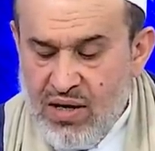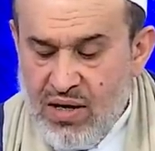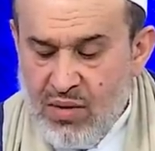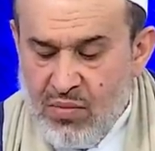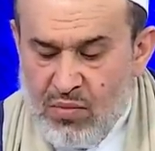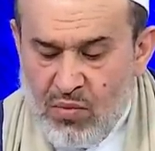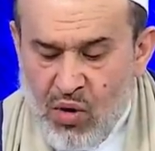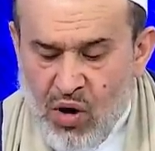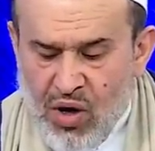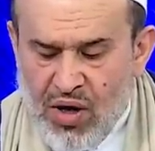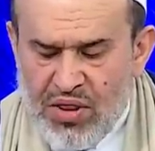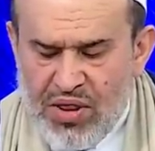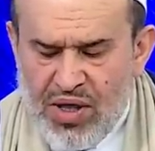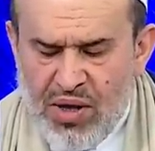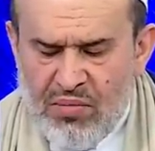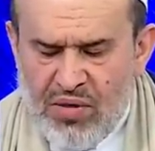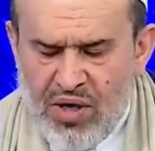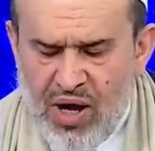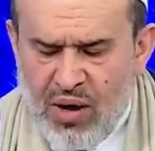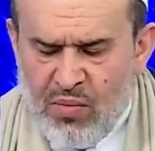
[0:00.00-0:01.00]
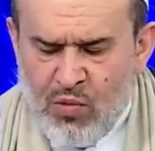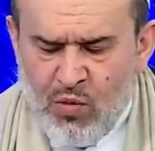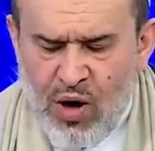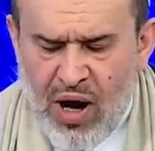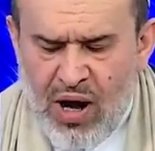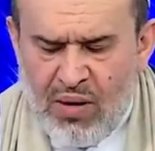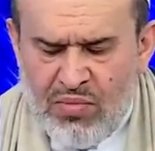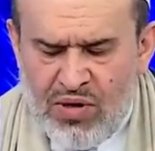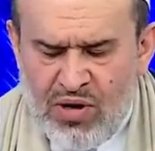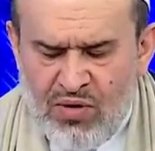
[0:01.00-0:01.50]
معظم
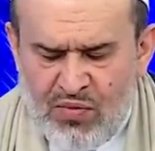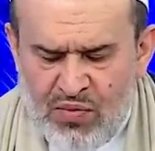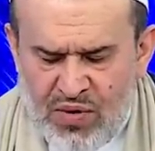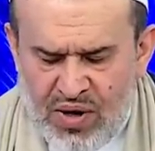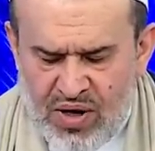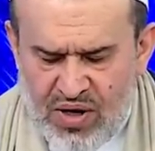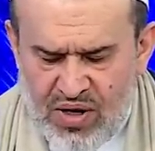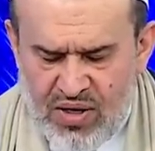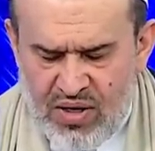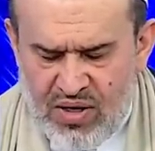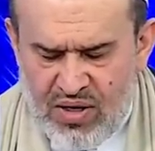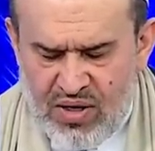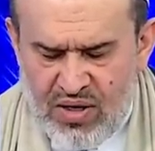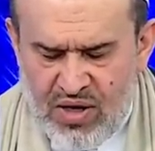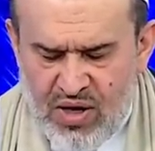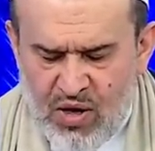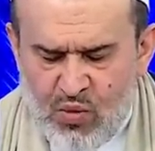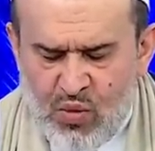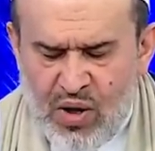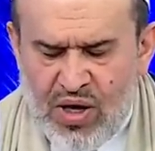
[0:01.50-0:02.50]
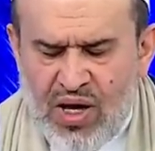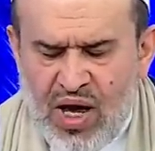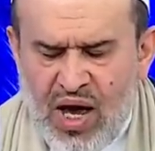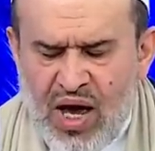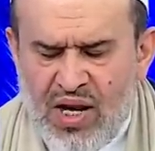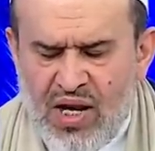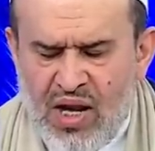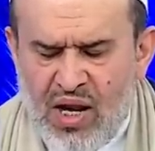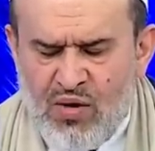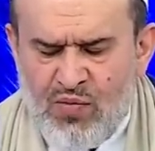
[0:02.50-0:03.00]
أبواب الفقه
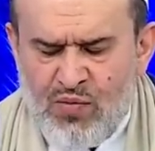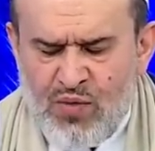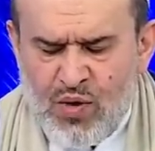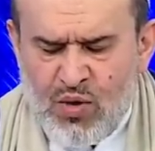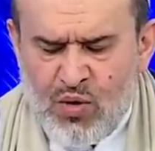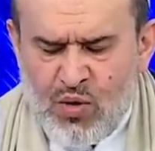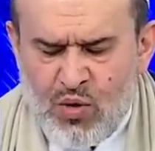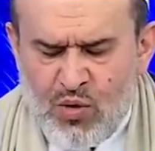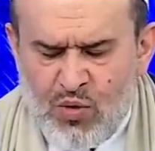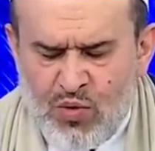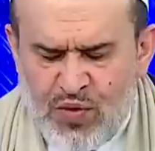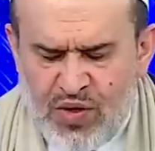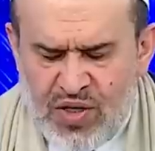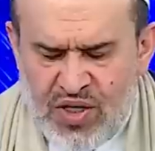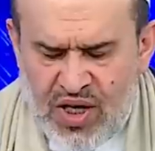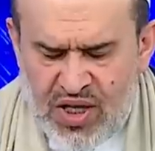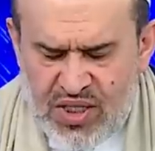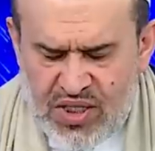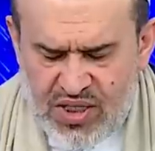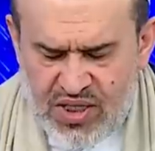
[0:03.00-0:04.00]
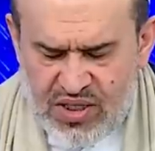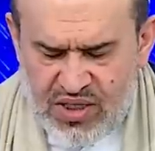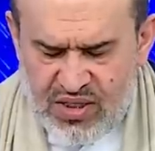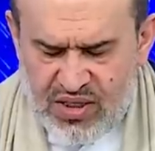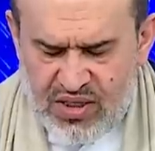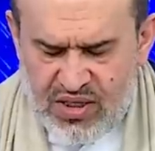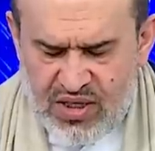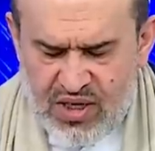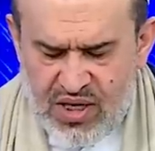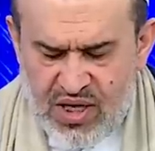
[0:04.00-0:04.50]
وكان الفقه في يدي
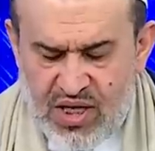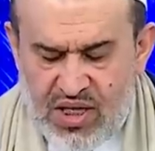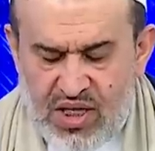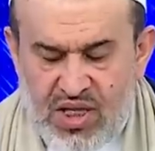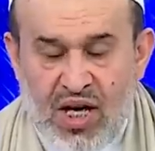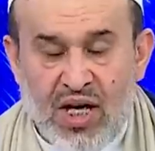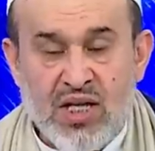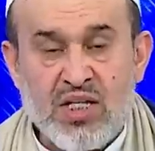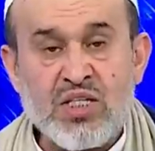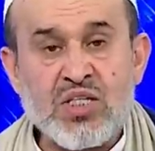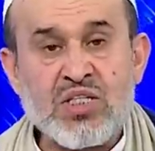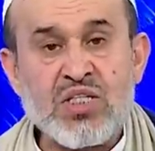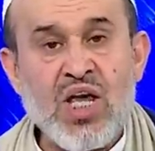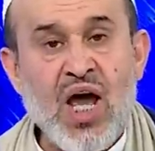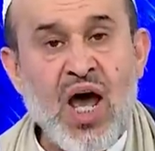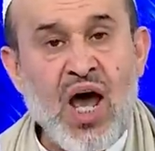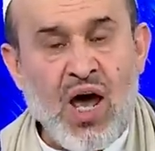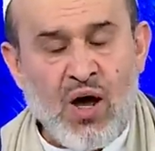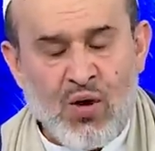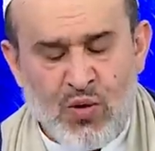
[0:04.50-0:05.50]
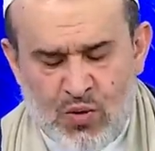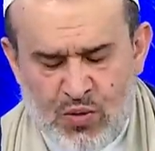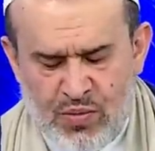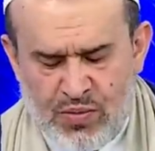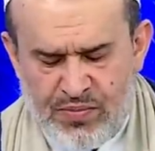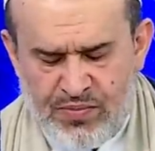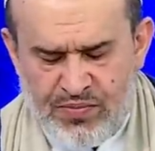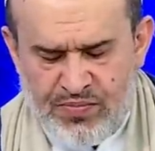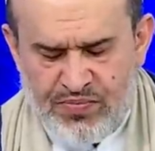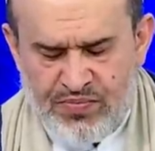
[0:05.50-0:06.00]
ينصاع
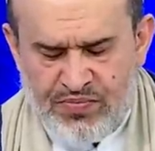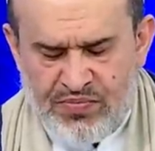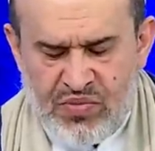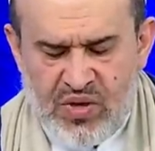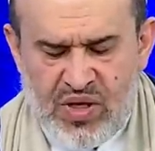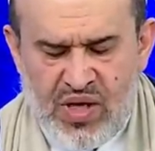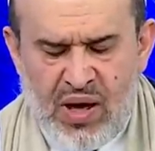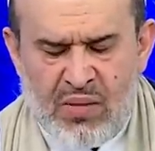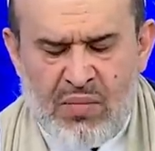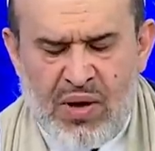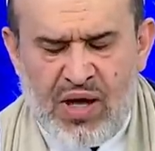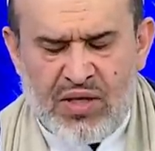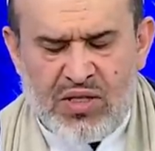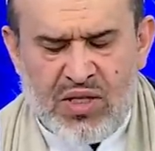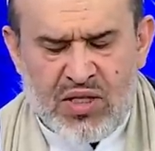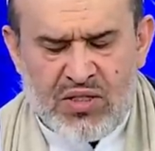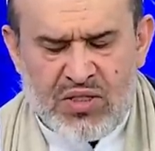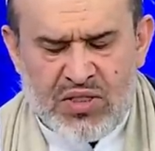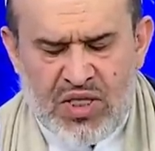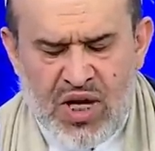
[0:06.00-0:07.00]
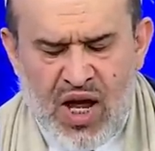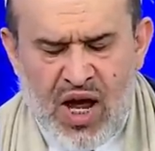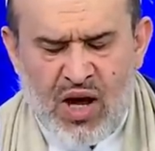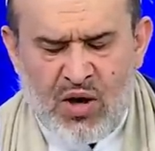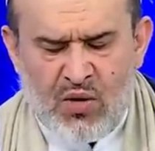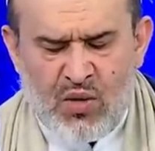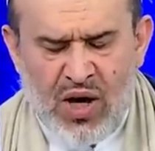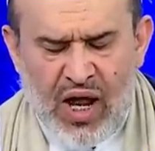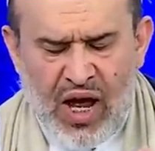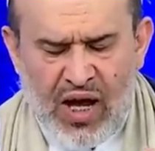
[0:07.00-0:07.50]
كما
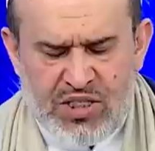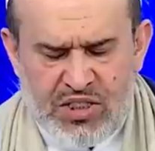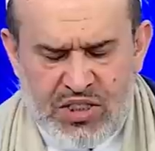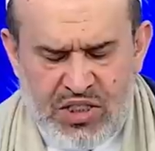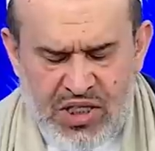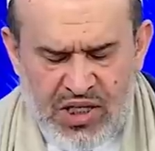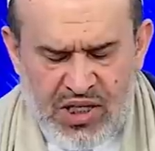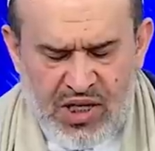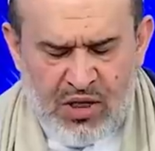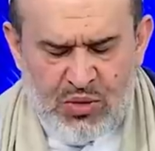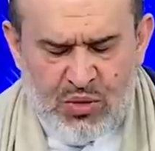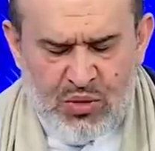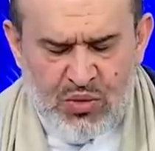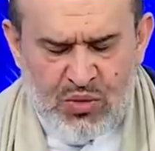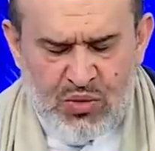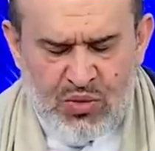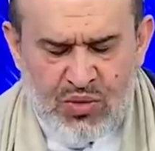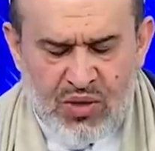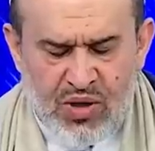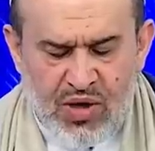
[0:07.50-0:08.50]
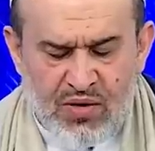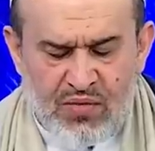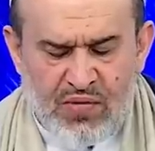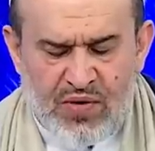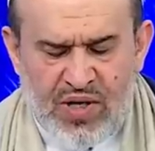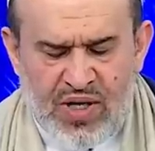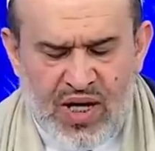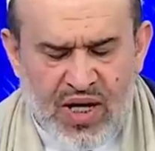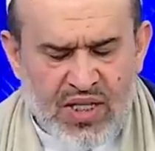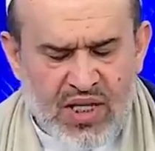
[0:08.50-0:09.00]
تنصاع العجينة
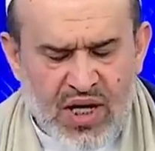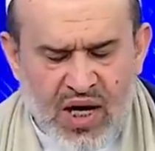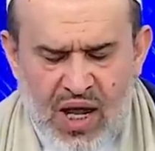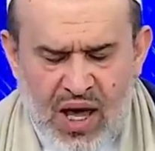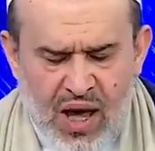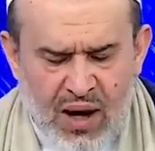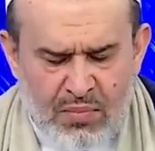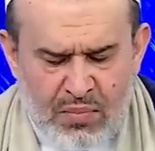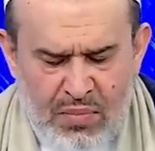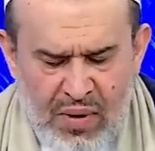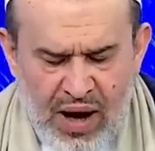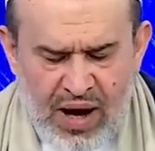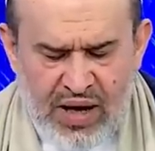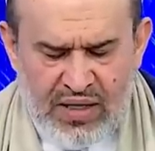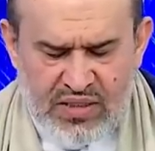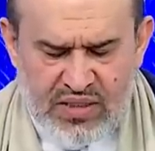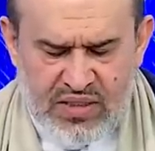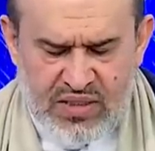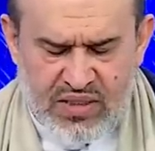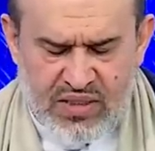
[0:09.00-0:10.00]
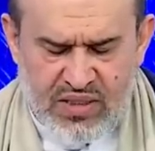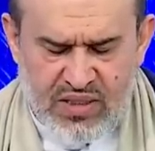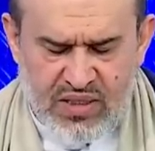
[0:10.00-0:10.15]
في يد الخباز